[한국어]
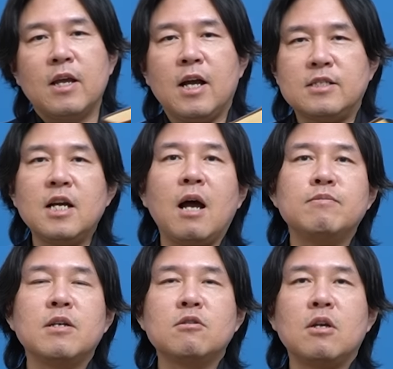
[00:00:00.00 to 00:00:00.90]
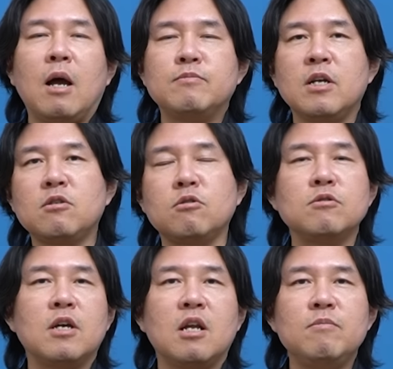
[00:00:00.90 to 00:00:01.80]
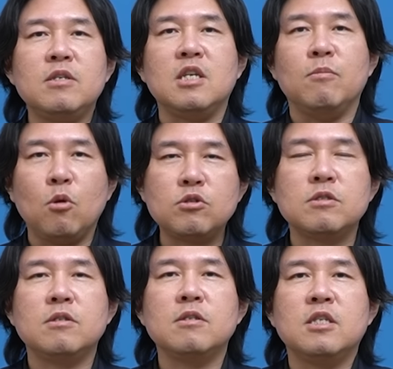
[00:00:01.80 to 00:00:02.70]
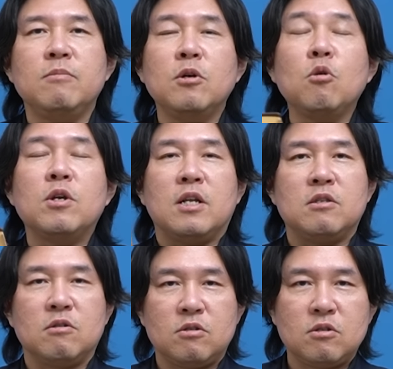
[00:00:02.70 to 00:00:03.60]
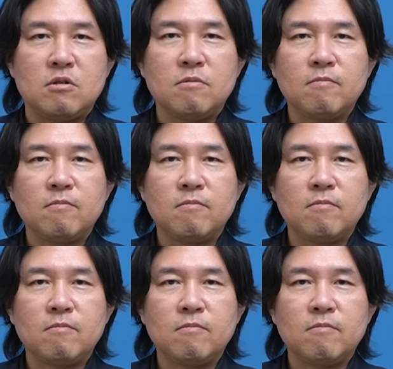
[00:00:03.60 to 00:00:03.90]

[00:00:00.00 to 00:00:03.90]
가장 앞장섰던 사람이 김현옥이라는 거죠.